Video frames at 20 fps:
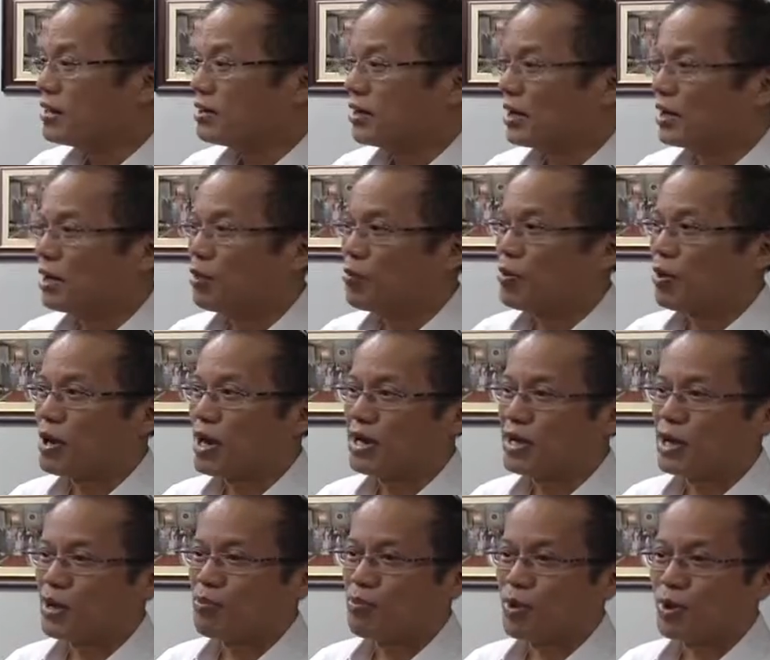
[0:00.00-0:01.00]
The
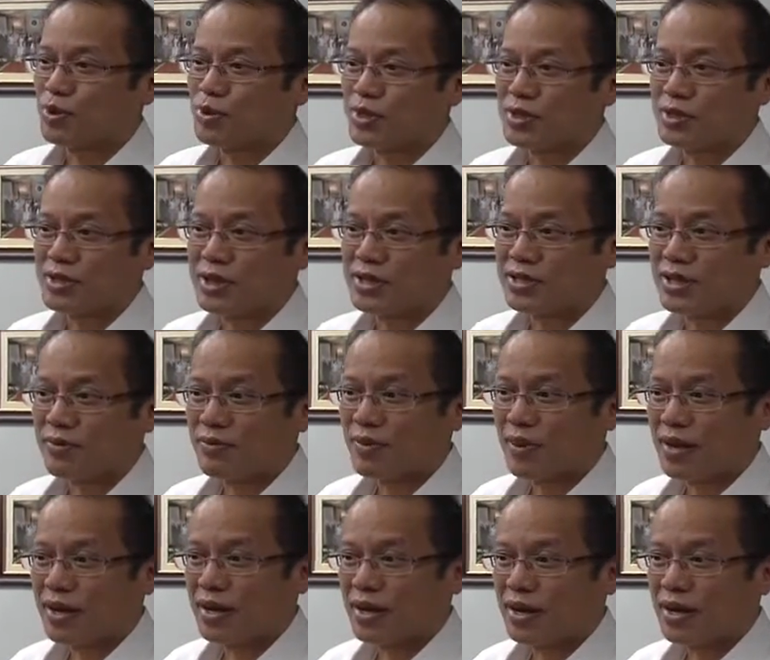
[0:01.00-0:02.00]
democratic processes have
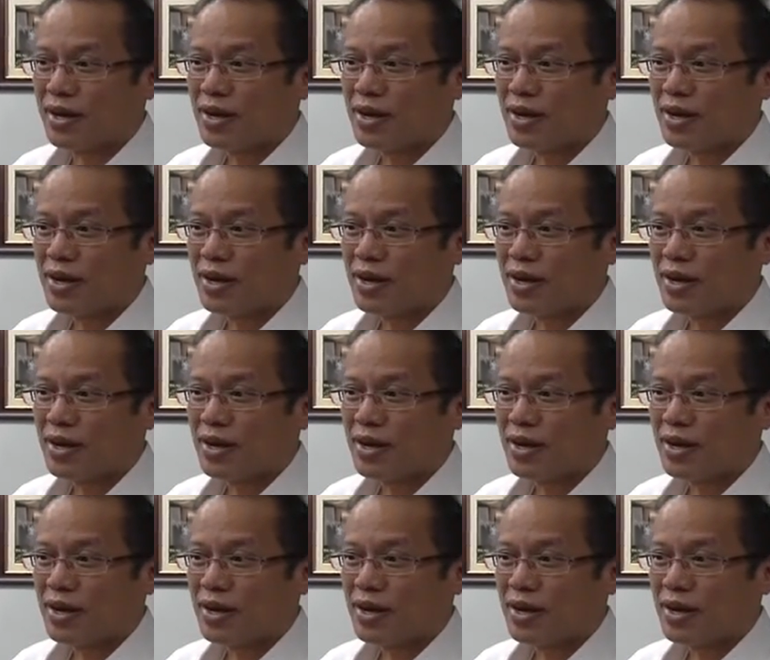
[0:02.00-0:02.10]
uh,